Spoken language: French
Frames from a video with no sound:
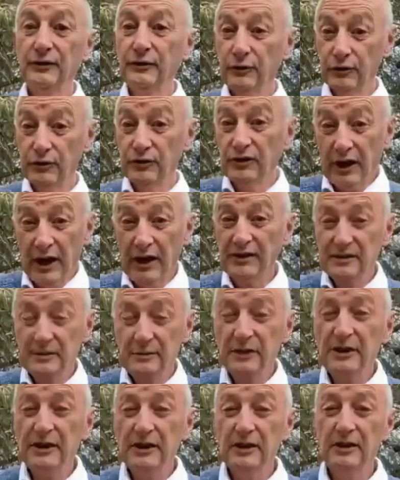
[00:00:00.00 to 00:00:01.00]
qui
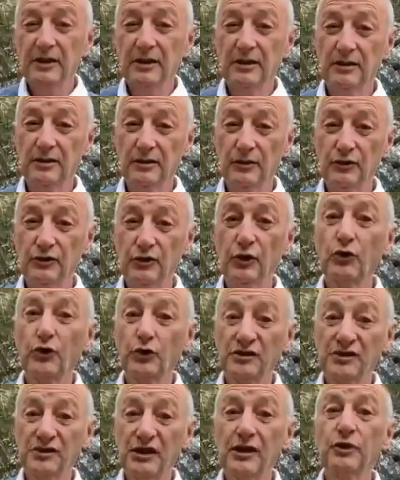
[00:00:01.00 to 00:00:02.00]
t'inspirent ce
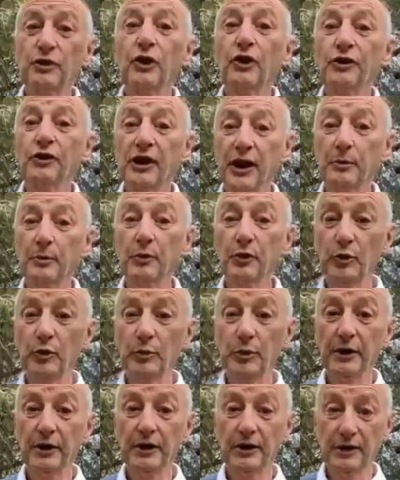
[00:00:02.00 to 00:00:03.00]
que c'est qu'un arbre
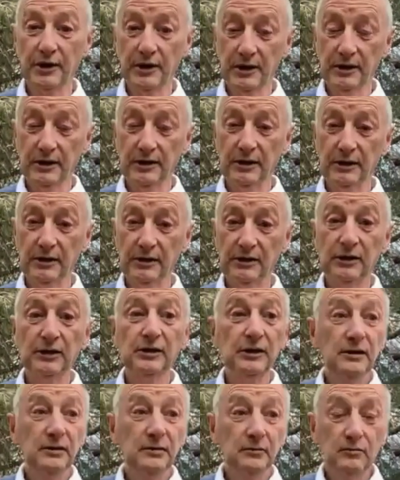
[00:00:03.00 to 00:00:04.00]
de paix,
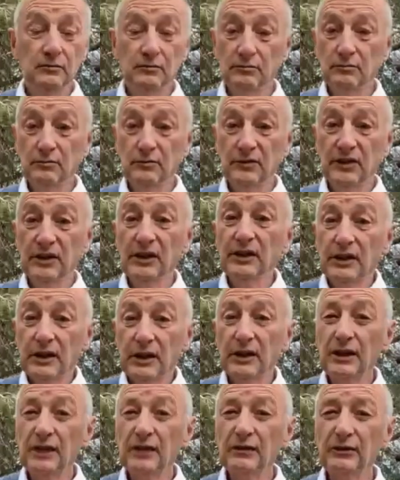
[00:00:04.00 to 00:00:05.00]
qui
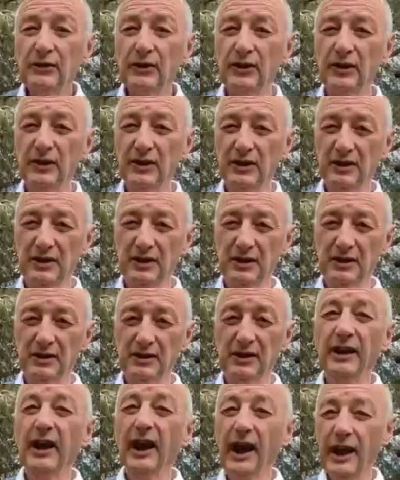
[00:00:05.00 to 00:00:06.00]
décrivent
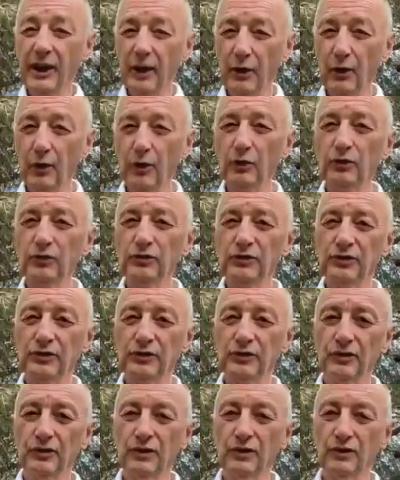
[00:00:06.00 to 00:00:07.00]
qui
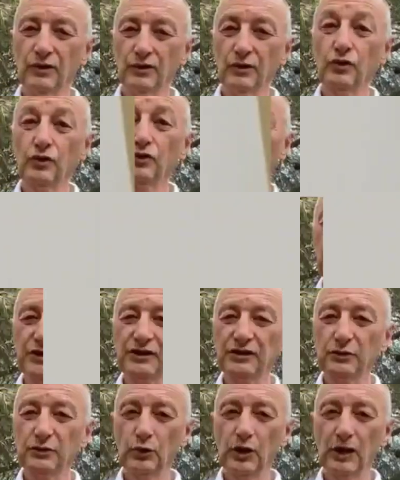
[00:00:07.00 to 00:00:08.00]
raconte
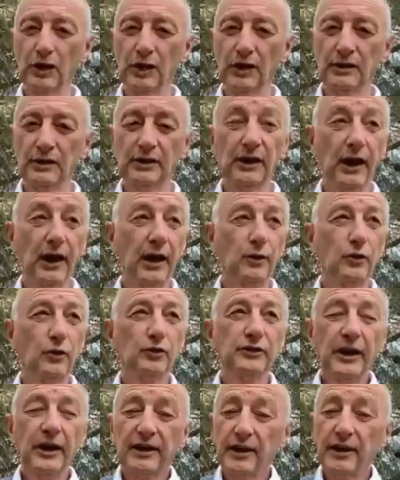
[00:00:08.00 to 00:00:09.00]
ton histoire, qui
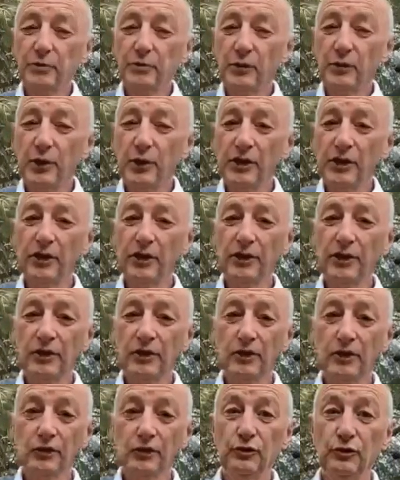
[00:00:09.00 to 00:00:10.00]
raconte à quel point
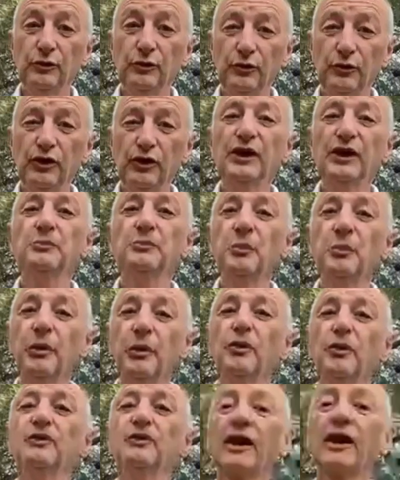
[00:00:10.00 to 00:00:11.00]
tu vis des
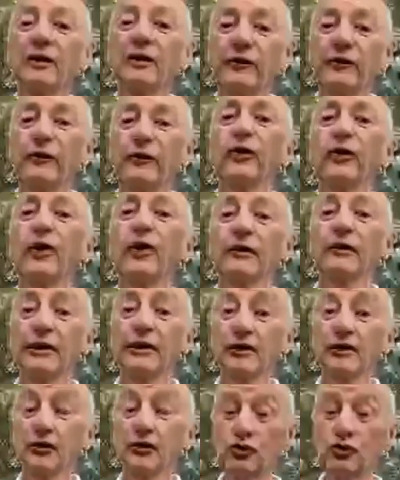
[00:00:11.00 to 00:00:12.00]
moments très forts
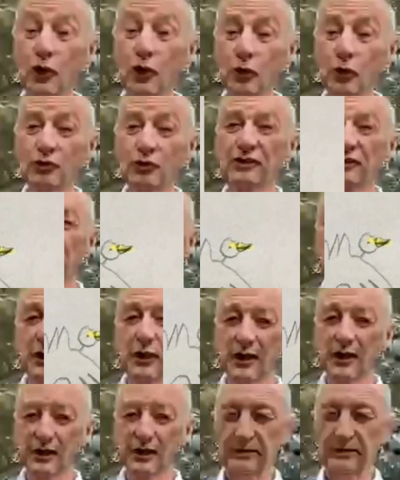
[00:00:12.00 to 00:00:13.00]
avec ton
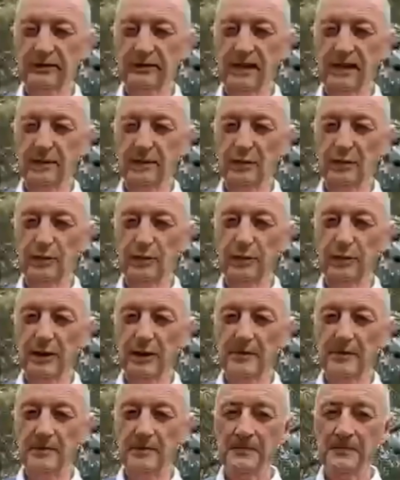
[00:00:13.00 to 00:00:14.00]
histoire des arbres de
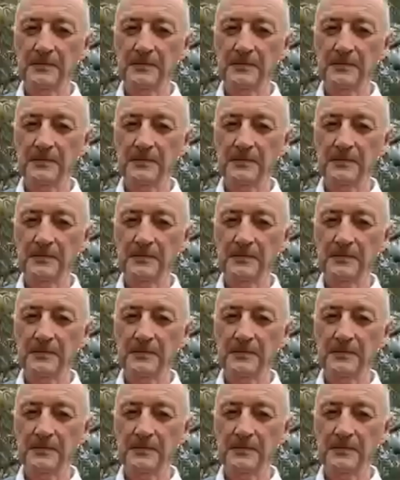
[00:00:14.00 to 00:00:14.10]
paix.